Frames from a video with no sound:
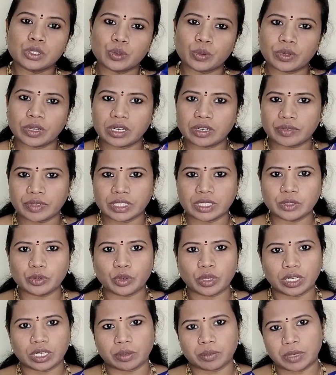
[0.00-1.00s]
சுக்கரன் வந்து
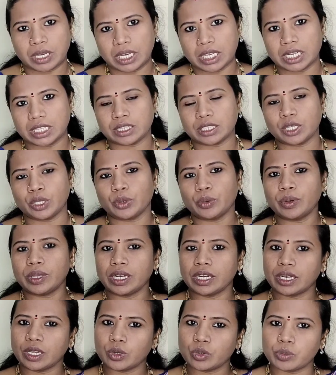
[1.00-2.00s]
உங்களுக்கு மகரத்துலேயோ
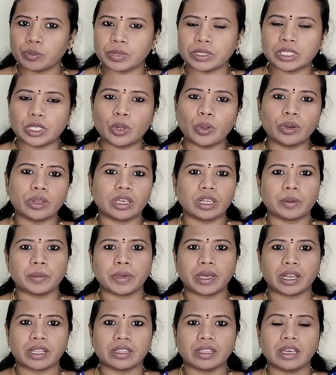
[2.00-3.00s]
இல்லைனா கும்பத்துலேயோ இருக்கிற
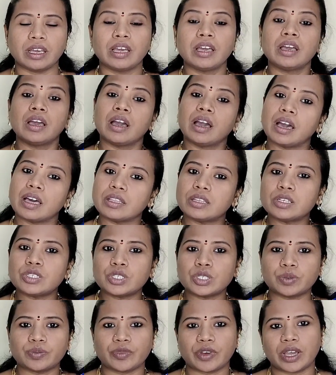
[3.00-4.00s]
மாதிரி இருந்தால்
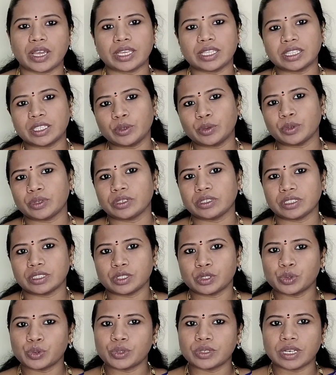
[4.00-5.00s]
அதிர்ஷ்டம் வாய்ந்த ஒரு
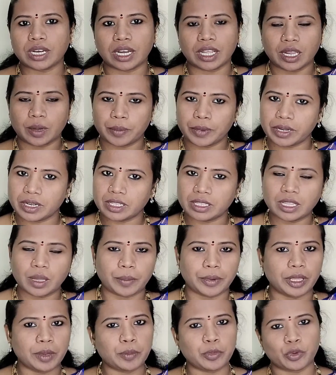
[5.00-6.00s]
சூழ்நிலை அப்படின்றது
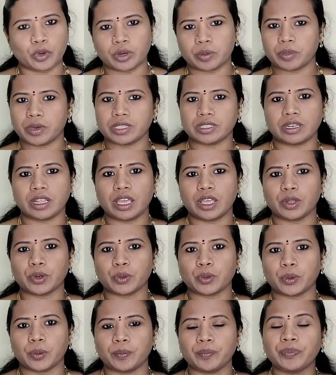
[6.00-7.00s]
அப்படியே போகிற மாதிரியாக
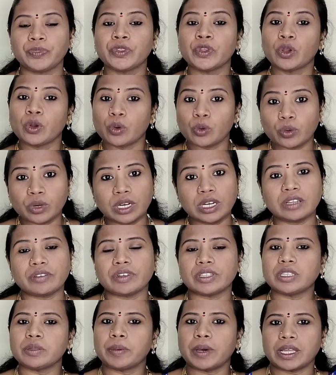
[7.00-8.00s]
இருக்கும்
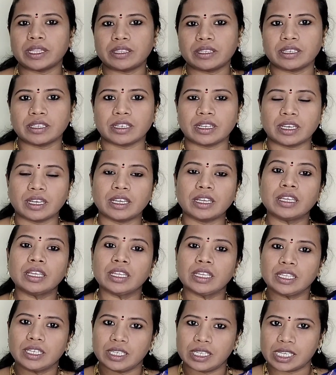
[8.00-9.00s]
உங்களுக்கு வந்து பார்த்திங்கன்னா
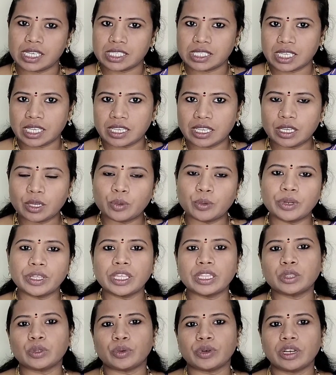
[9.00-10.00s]
நீங்கள்
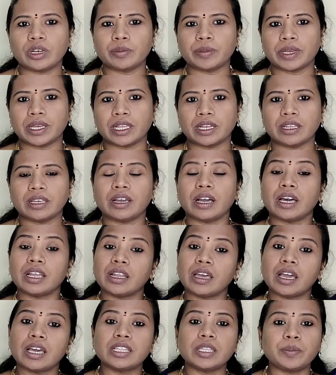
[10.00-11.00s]
செய்யக்கூடிய தொழில் மேலே
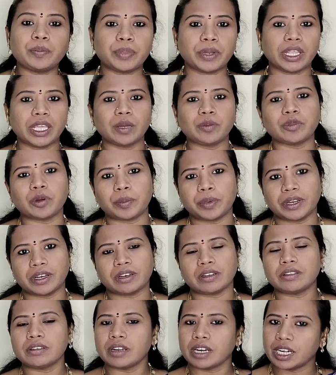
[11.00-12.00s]
அலாதி பிரியம்
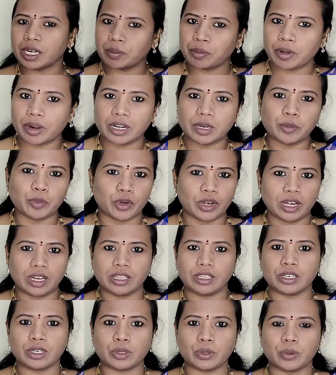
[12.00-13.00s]
அப்படின்றது கண்டிப்பான
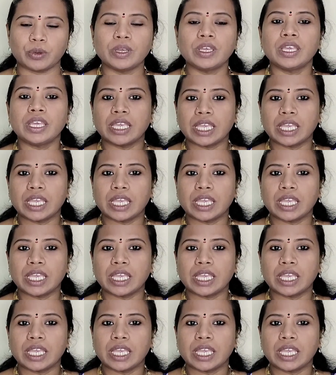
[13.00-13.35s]
முறையில் இருக்கும்